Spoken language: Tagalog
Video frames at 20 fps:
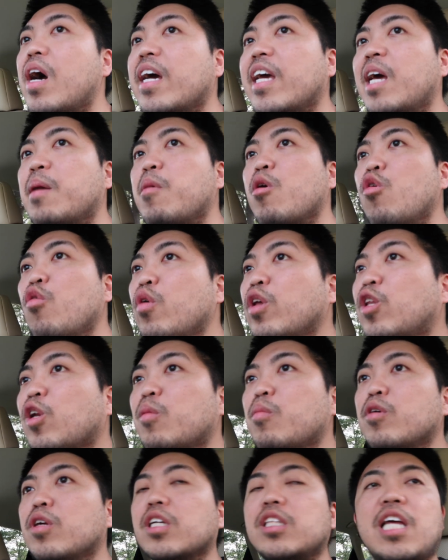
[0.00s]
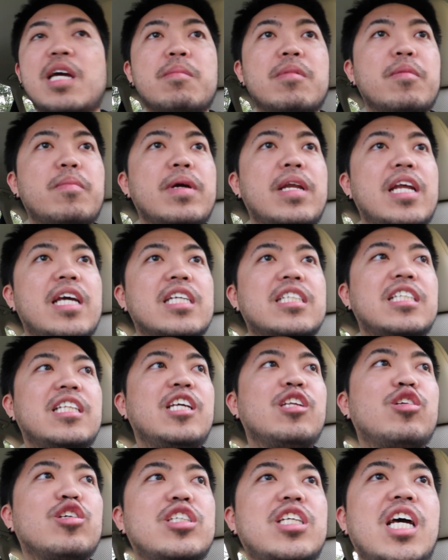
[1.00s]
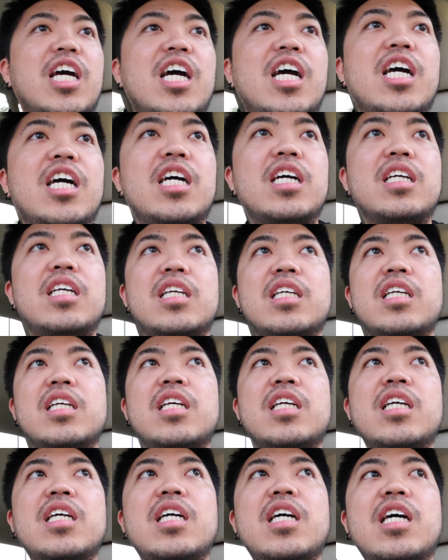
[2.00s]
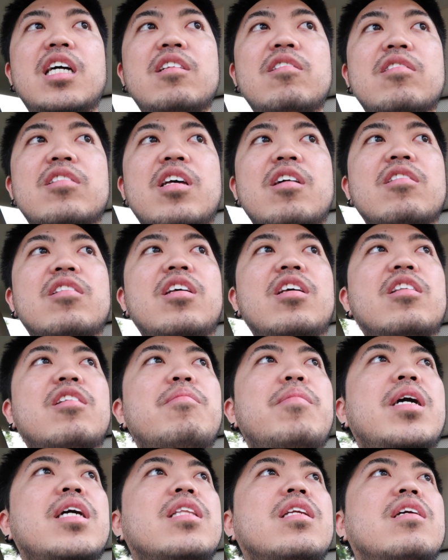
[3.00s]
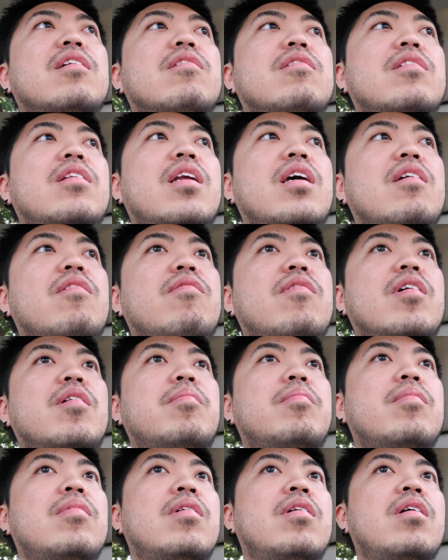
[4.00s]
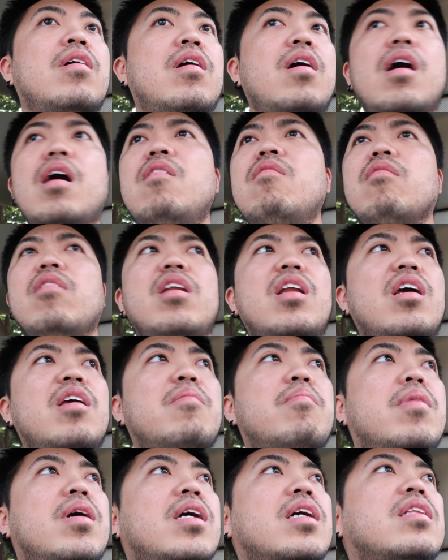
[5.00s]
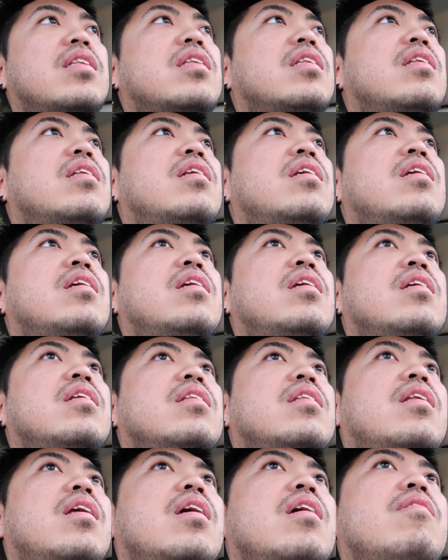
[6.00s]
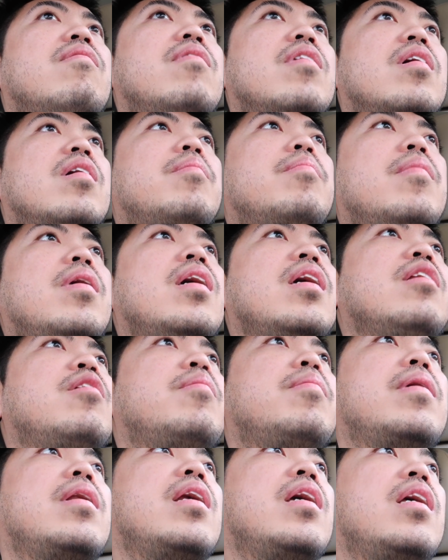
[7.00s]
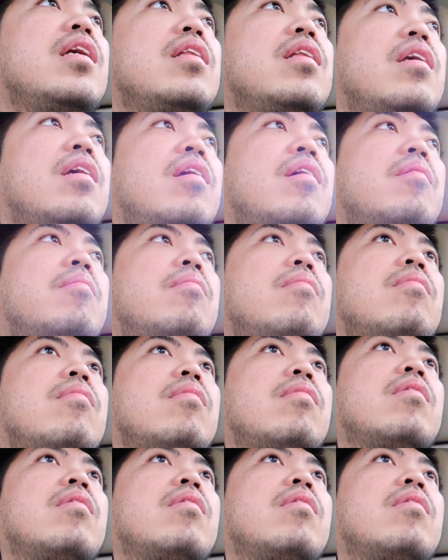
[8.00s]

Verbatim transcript: Ayan, mag-withdraw muna tayo mabilis dito sa... Anong tawag dito? Bakit ganun? Drive up. Ano kinaibahan? Drive up. Ah, ito pala ATM.